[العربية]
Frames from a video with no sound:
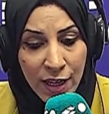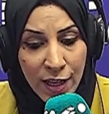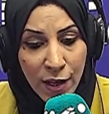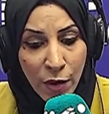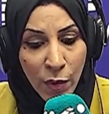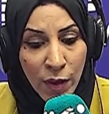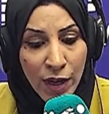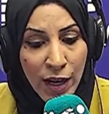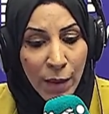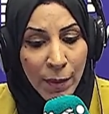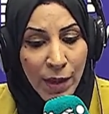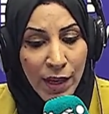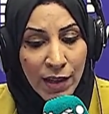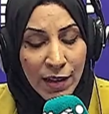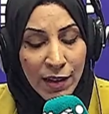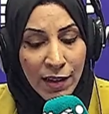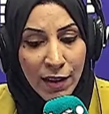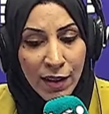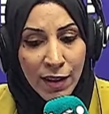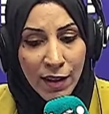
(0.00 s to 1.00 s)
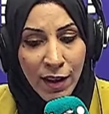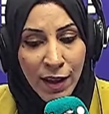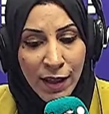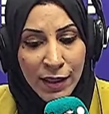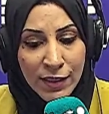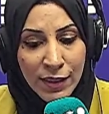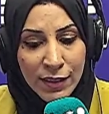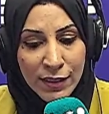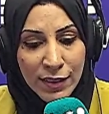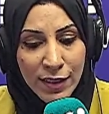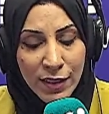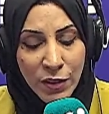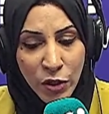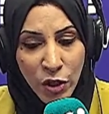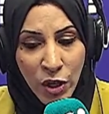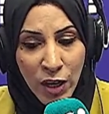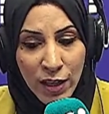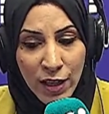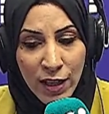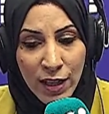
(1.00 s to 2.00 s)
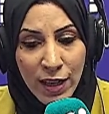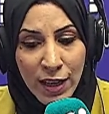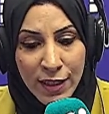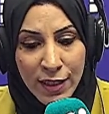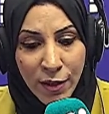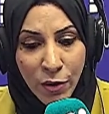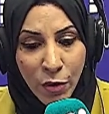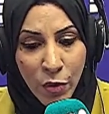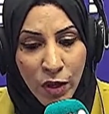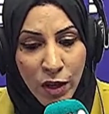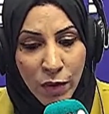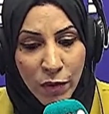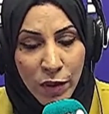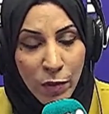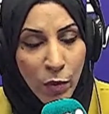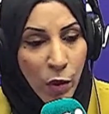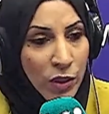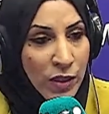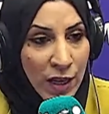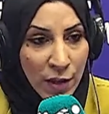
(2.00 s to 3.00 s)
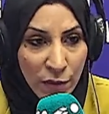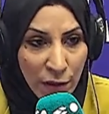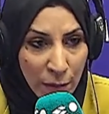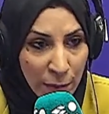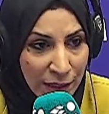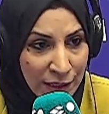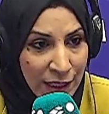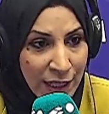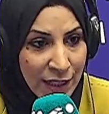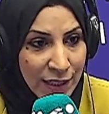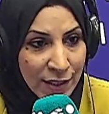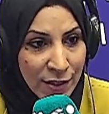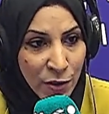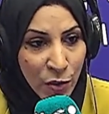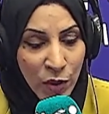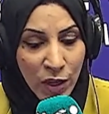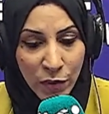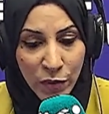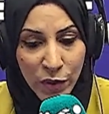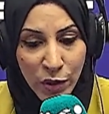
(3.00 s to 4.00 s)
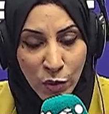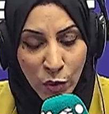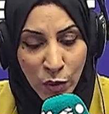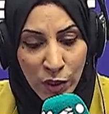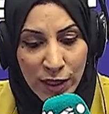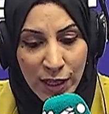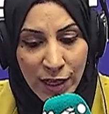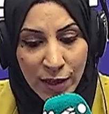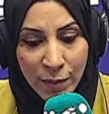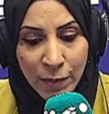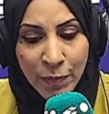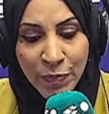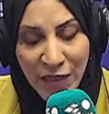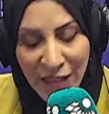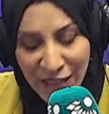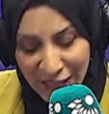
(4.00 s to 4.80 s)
ونأمل أيضا إن شاء الله أن يكون في مختلف المدارس هنا في طول كرم